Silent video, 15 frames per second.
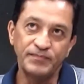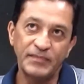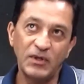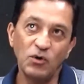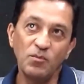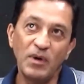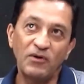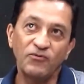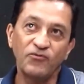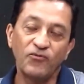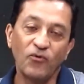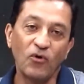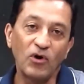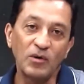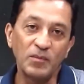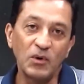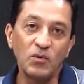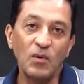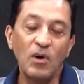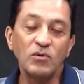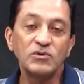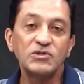ter uma forma,
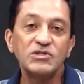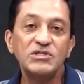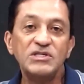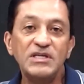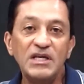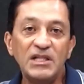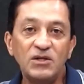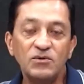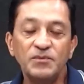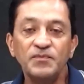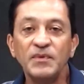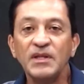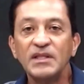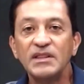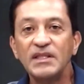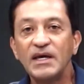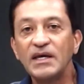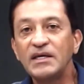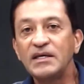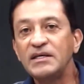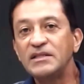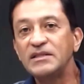um auxílio
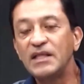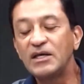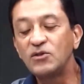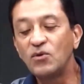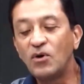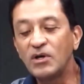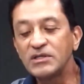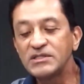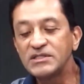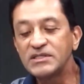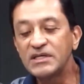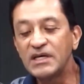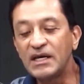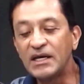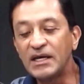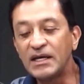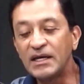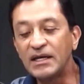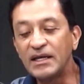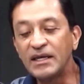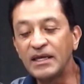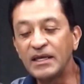né, na
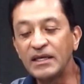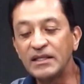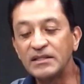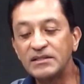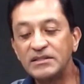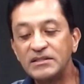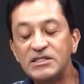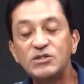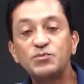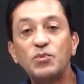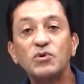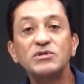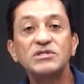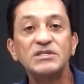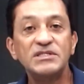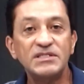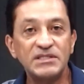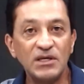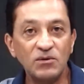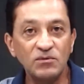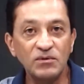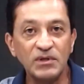nossa é,
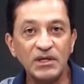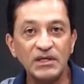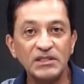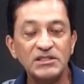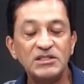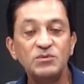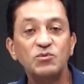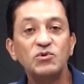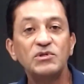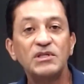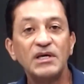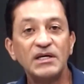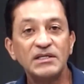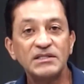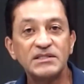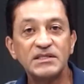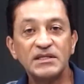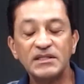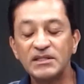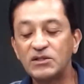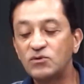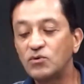disposição de mudança.
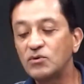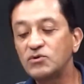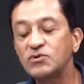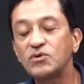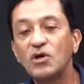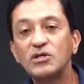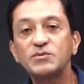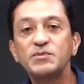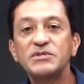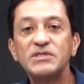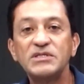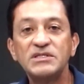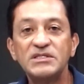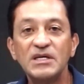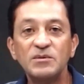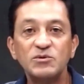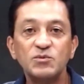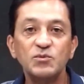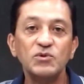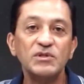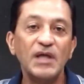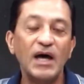Todos nós precisamos
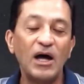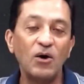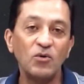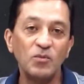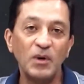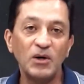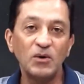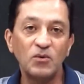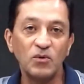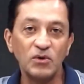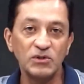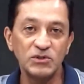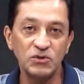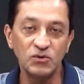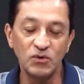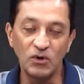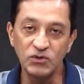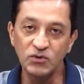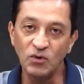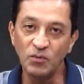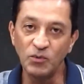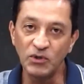mudar alguma coisa no
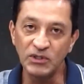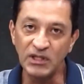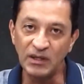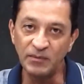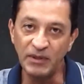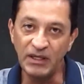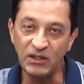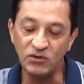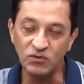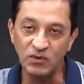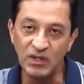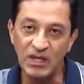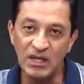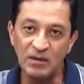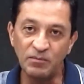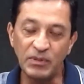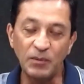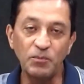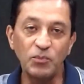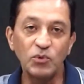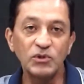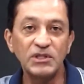nosso comportamento para
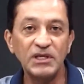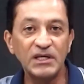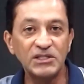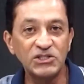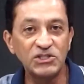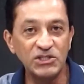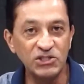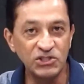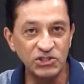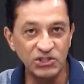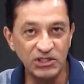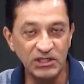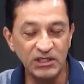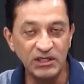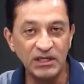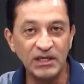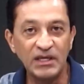poder atingir